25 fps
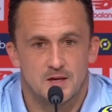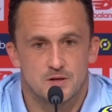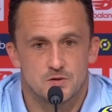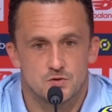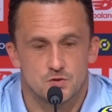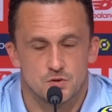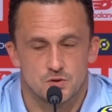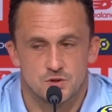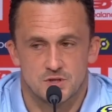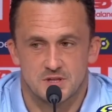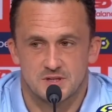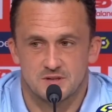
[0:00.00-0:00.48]

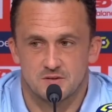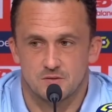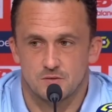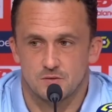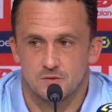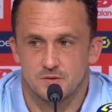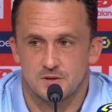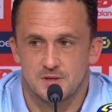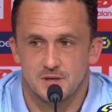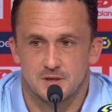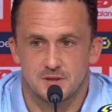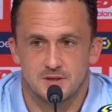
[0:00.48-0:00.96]
sur cette
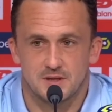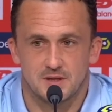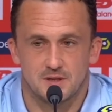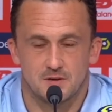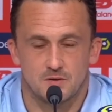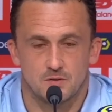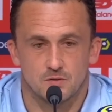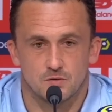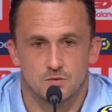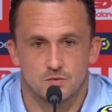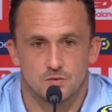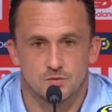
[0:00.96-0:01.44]
dernière
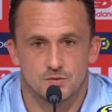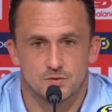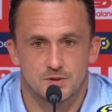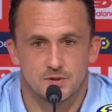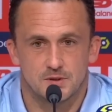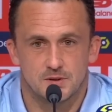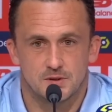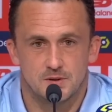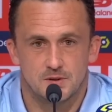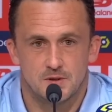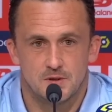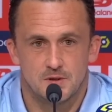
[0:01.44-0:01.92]

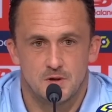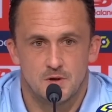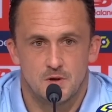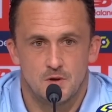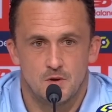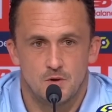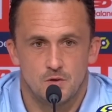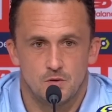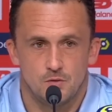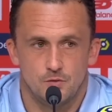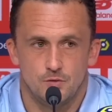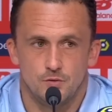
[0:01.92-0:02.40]
rencontre,
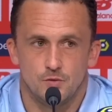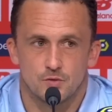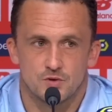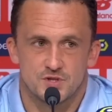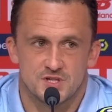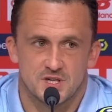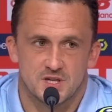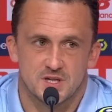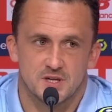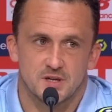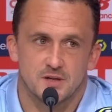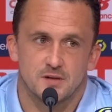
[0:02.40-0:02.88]
l'union
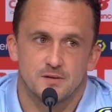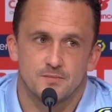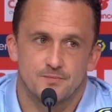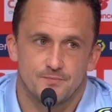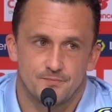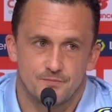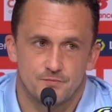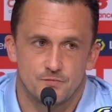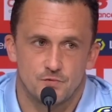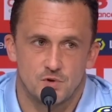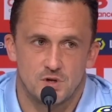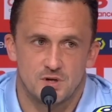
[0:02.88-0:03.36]
sacrée,
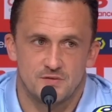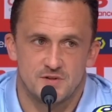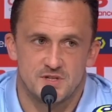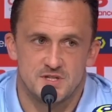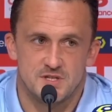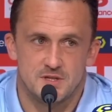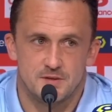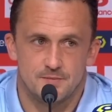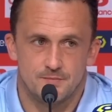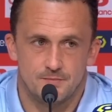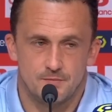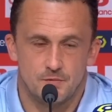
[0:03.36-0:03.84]
vous l'avez
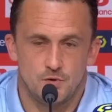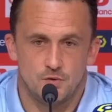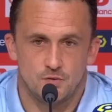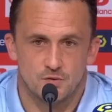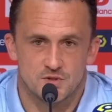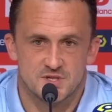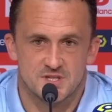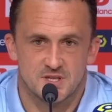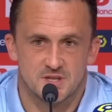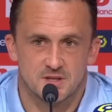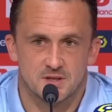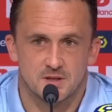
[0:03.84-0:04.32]
dit,
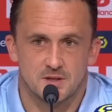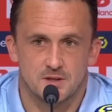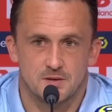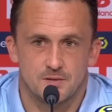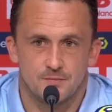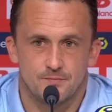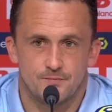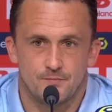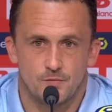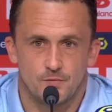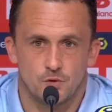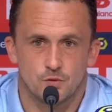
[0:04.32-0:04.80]
l'union sacrée.